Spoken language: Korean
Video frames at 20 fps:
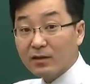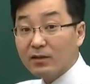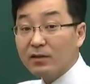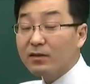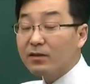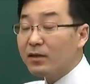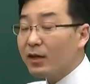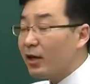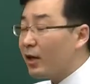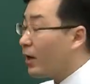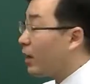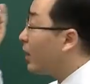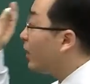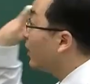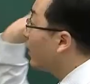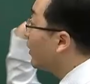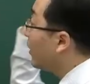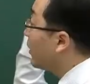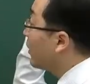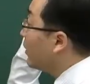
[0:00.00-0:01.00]
그런데
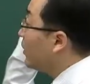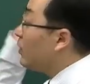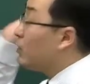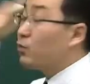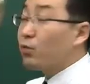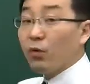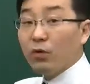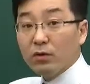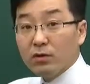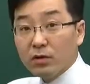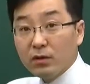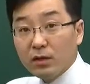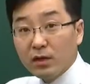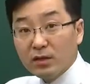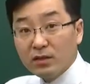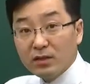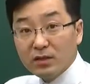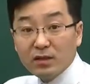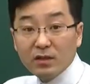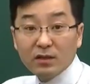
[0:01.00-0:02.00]
이
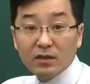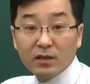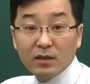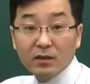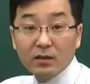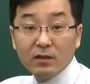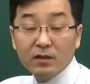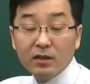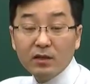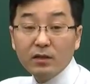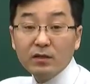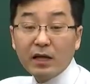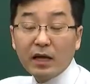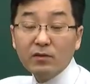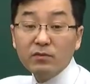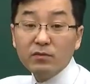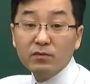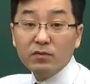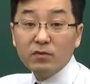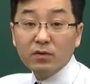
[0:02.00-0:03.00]
돌턴의 시대 때는 이
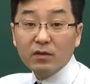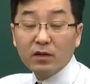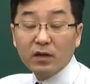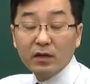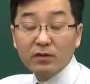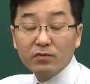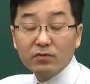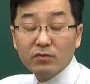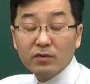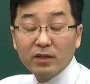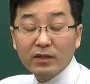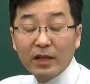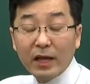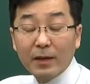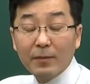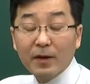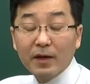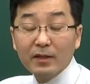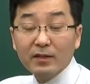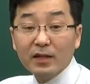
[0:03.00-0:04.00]
산소의 개수가
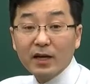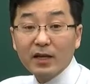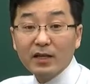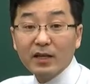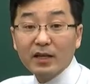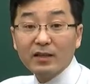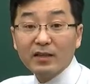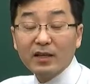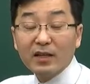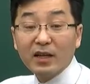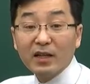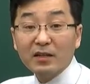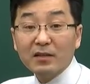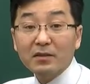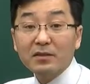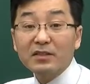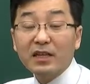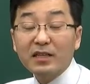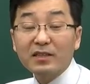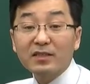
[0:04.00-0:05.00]
네배가 차이 난다라는
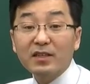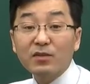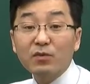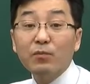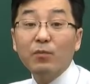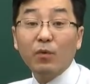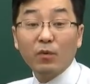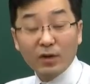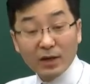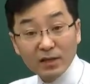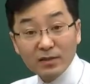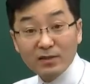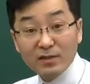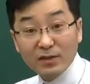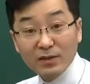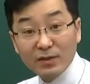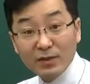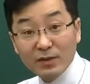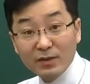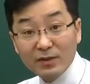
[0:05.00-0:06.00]
것 자체도
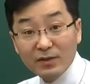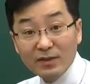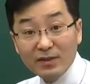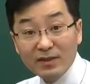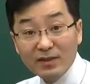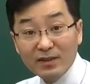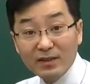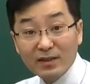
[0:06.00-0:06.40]
몰랐어요.